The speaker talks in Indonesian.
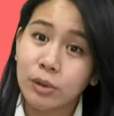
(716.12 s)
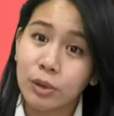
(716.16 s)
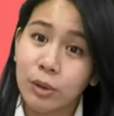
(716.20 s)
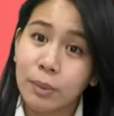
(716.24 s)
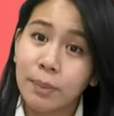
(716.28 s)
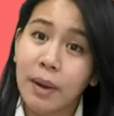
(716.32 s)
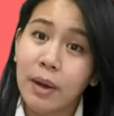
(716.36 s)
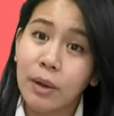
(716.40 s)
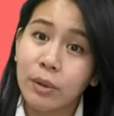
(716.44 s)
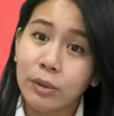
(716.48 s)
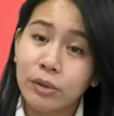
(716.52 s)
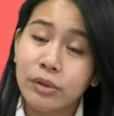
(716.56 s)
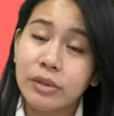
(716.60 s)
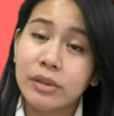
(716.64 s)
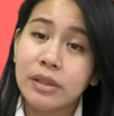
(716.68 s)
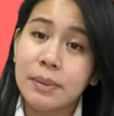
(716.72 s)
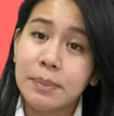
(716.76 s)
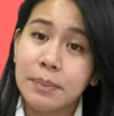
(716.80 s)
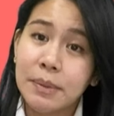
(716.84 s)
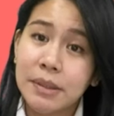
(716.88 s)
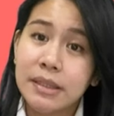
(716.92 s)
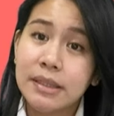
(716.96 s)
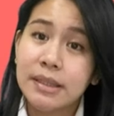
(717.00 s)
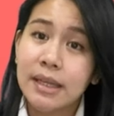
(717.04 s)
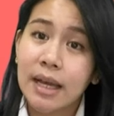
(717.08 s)
Rasul Paulus
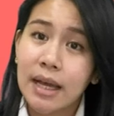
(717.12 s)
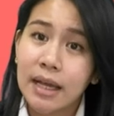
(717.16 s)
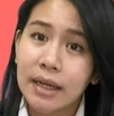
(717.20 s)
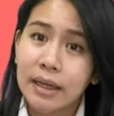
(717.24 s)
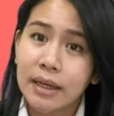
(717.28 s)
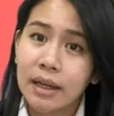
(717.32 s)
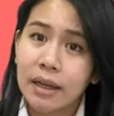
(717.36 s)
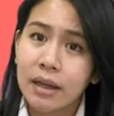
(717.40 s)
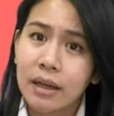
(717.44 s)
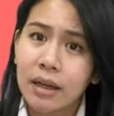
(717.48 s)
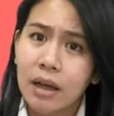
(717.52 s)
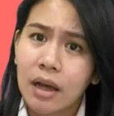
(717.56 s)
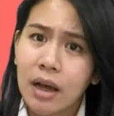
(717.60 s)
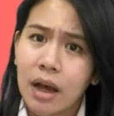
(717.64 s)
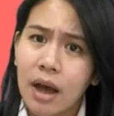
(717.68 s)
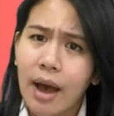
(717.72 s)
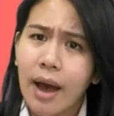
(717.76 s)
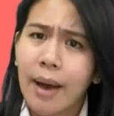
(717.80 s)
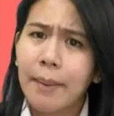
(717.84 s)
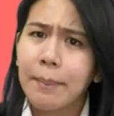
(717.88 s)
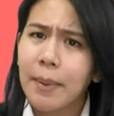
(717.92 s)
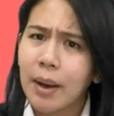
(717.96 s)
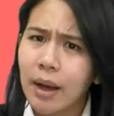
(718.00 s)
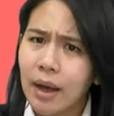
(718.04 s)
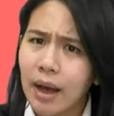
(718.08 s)
di penjara,
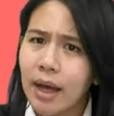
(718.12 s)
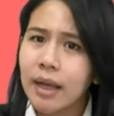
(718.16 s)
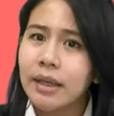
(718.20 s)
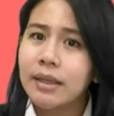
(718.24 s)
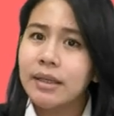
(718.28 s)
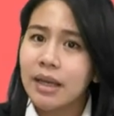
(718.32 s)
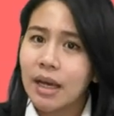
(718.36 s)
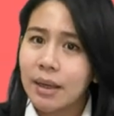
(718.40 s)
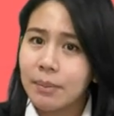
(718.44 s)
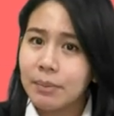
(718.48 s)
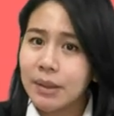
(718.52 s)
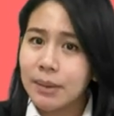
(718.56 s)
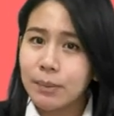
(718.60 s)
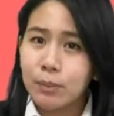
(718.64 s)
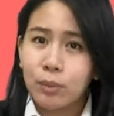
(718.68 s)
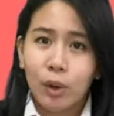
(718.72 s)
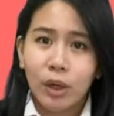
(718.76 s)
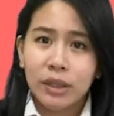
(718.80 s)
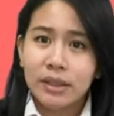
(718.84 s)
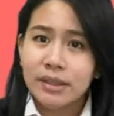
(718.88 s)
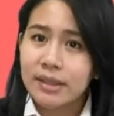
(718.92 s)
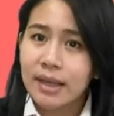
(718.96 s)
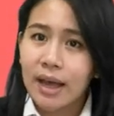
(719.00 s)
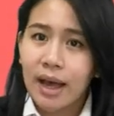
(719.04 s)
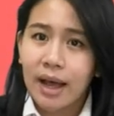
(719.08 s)
apakah dia
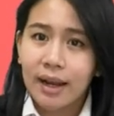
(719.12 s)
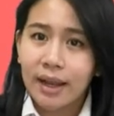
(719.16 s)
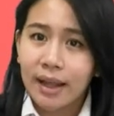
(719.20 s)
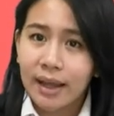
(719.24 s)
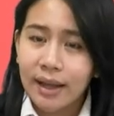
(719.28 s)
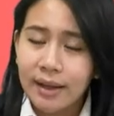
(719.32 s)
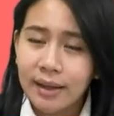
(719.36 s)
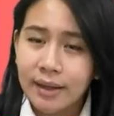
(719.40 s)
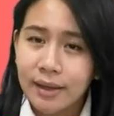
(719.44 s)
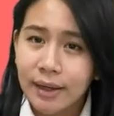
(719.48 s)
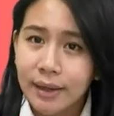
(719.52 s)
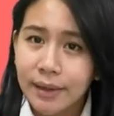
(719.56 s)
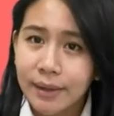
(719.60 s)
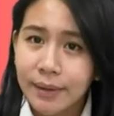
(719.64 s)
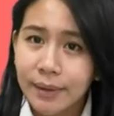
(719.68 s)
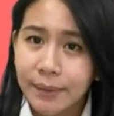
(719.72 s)
berbuat salah?